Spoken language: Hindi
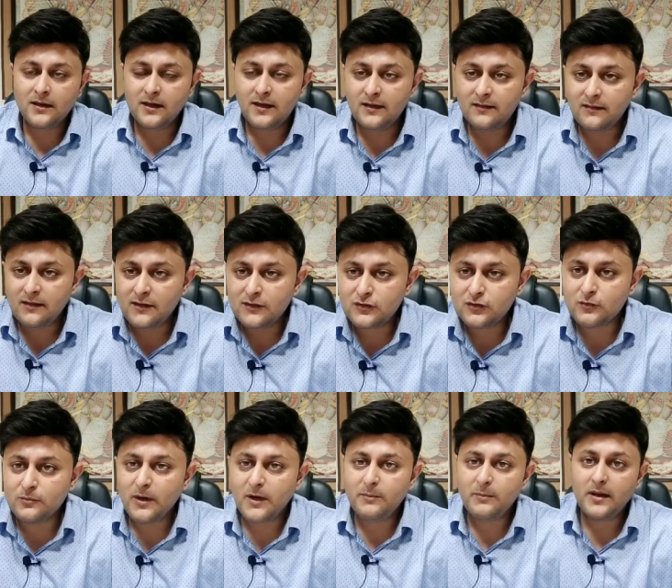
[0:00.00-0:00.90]
किस
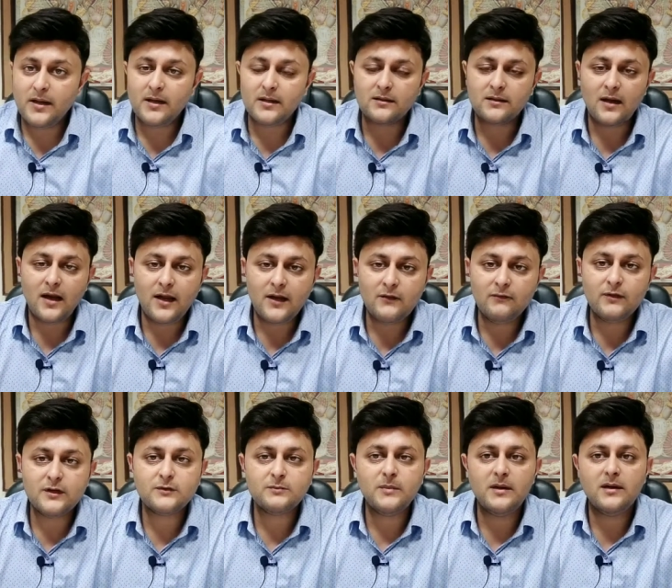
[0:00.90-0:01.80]
इंस्ट्रूमेंट में कितना
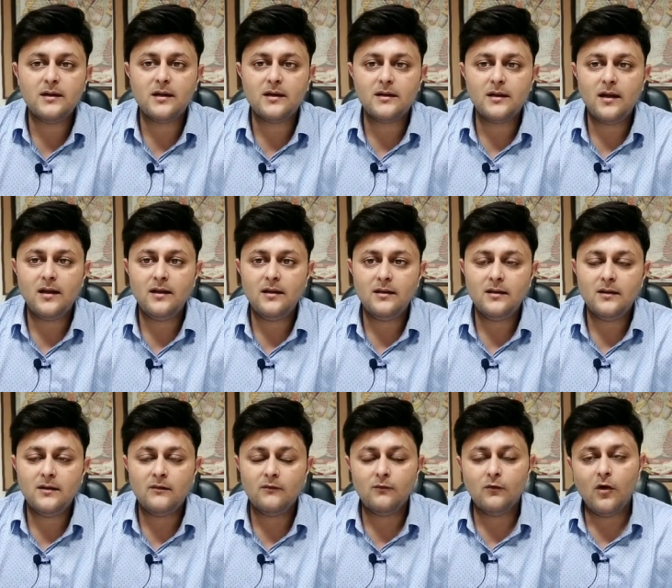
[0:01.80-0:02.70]
इन्वेस्टमेंट करना है
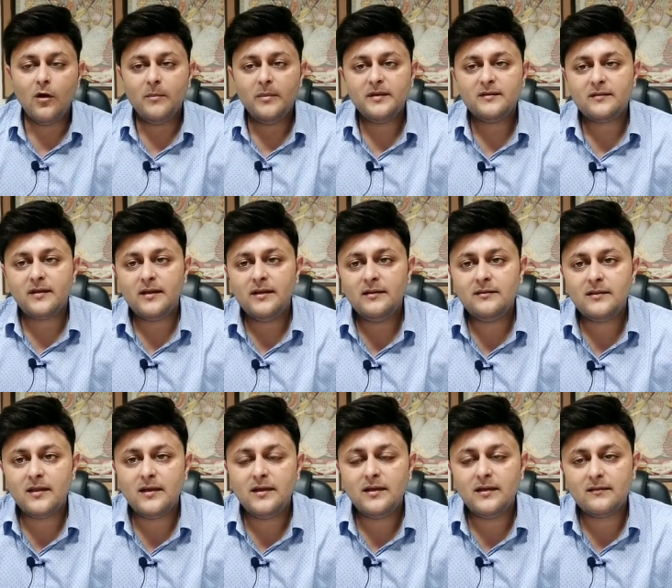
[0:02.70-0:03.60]
वो हमें सही
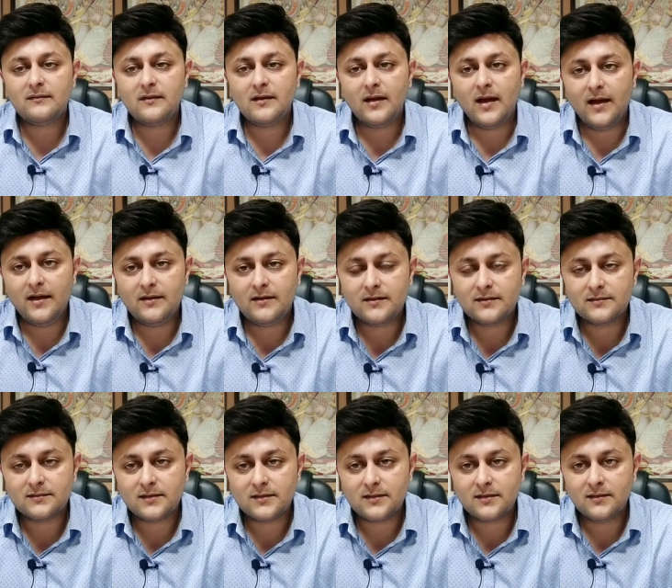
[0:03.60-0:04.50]
तरीके से गाइड कर
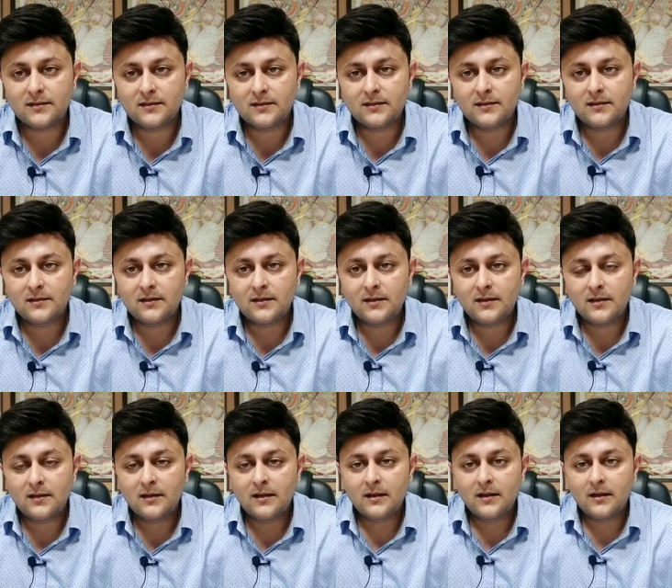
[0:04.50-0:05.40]
सके
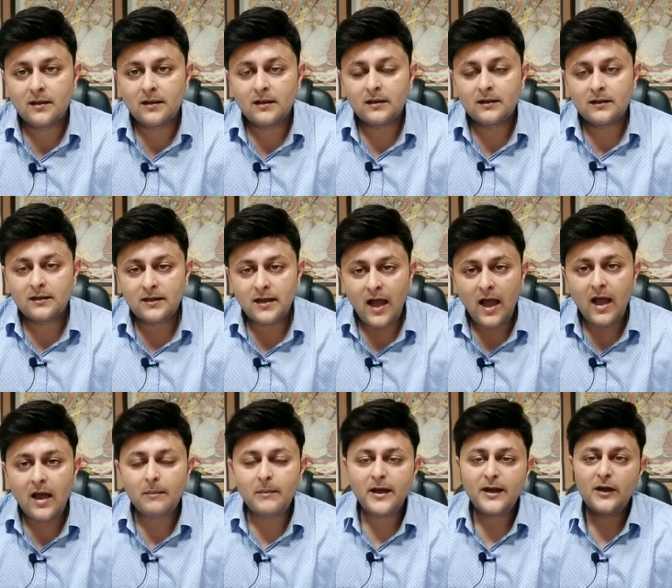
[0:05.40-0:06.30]
क्या
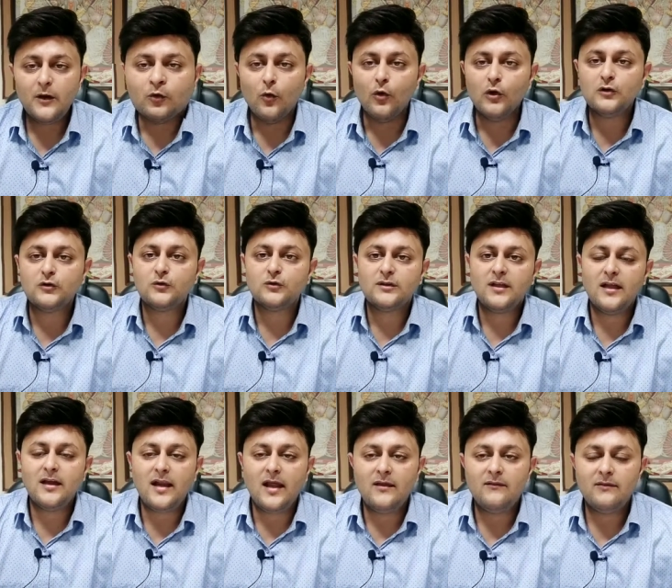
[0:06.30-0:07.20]
हमारे गोल्स होते
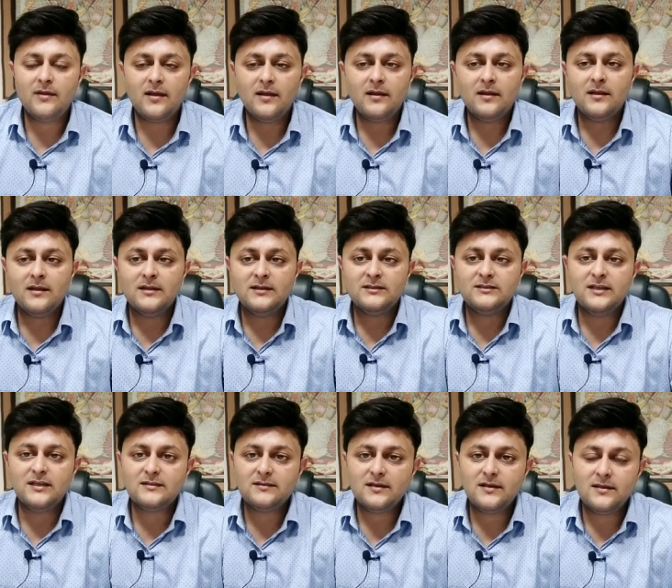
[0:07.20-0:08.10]
हैं लाइफ के
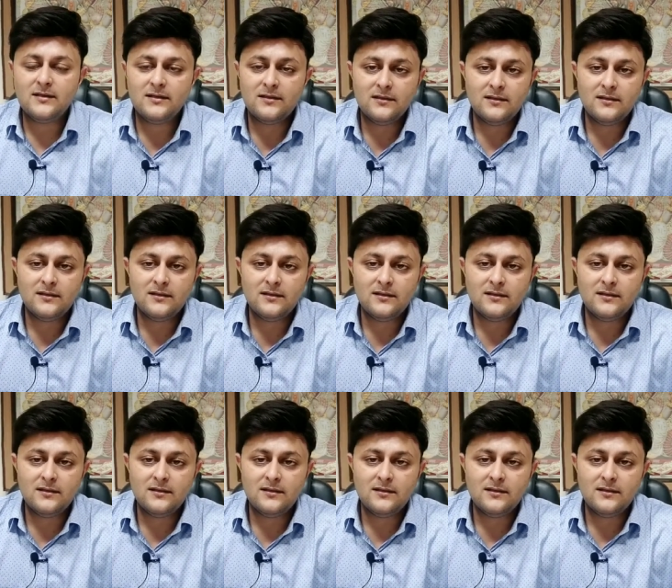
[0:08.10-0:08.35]
जैसे